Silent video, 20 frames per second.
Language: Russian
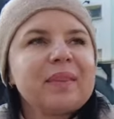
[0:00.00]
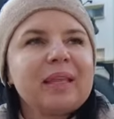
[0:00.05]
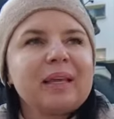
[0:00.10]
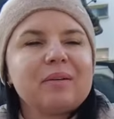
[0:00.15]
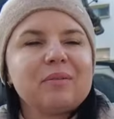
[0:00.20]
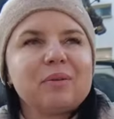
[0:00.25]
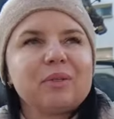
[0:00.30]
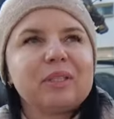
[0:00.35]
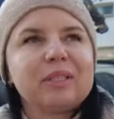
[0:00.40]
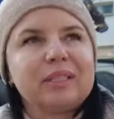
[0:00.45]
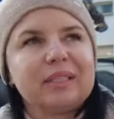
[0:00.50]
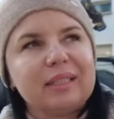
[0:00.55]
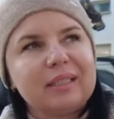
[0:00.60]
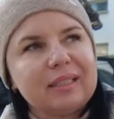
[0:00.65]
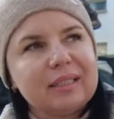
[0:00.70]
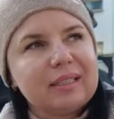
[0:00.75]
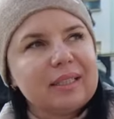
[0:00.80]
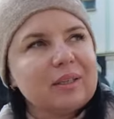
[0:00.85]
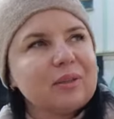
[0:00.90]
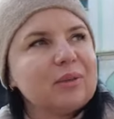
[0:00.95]
Вот,
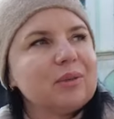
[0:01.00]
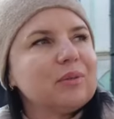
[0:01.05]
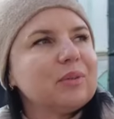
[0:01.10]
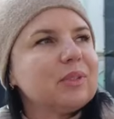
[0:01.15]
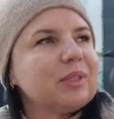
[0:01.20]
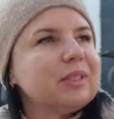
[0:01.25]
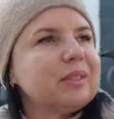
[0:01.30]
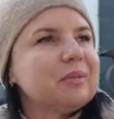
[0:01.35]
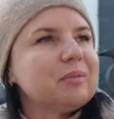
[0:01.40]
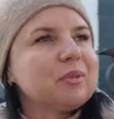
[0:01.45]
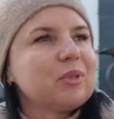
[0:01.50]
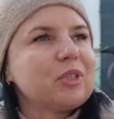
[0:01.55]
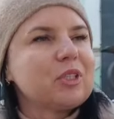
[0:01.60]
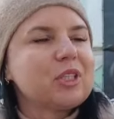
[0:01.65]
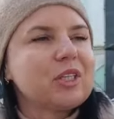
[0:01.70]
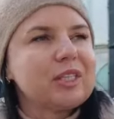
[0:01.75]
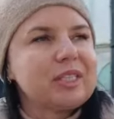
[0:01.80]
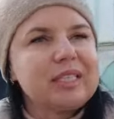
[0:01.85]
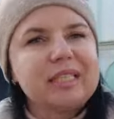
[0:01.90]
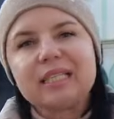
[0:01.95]
это такой вот
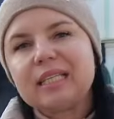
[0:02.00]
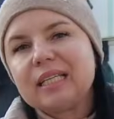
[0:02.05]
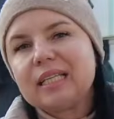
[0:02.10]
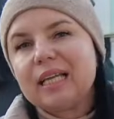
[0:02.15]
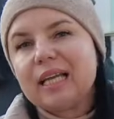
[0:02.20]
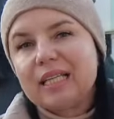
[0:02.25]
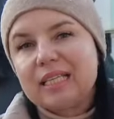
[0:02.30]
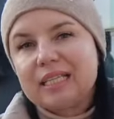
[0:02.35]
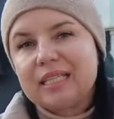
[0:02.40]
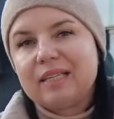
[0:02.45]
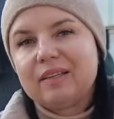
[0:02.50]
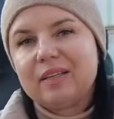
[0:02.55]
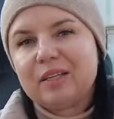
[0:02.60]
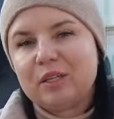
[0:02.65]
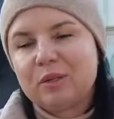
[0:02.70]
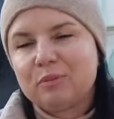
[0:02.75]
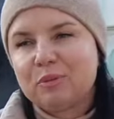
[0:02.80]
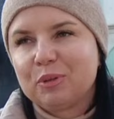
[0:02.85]
немножко диссонанс, наверное,